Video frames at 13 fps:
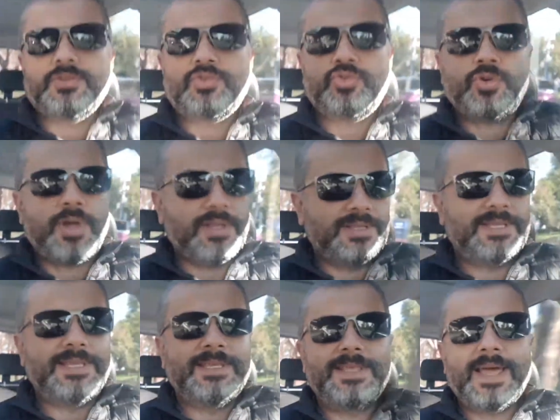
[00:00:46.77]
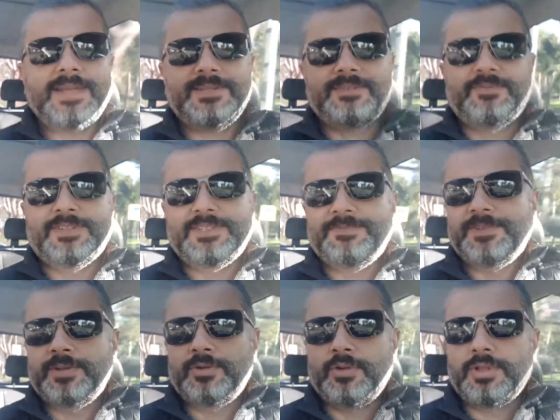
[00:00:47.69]
şu an lider
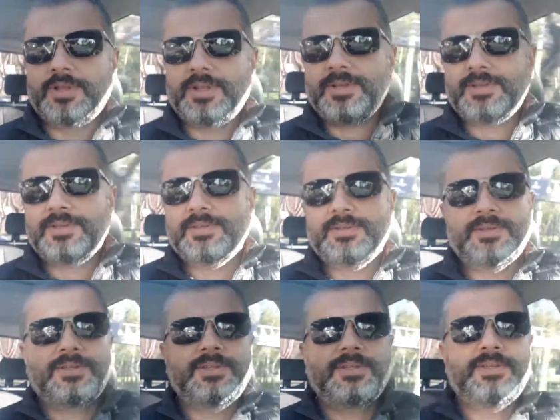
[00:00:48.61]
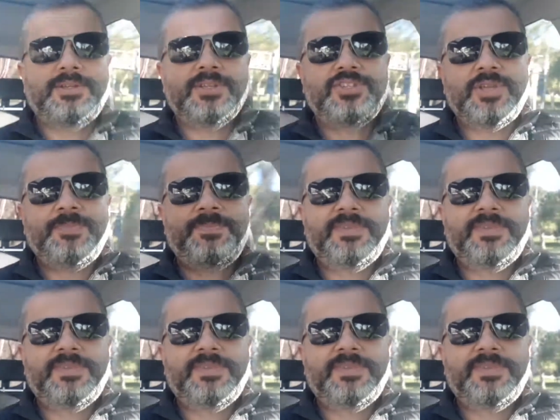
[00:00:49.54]
vasıfları olarak e, Recep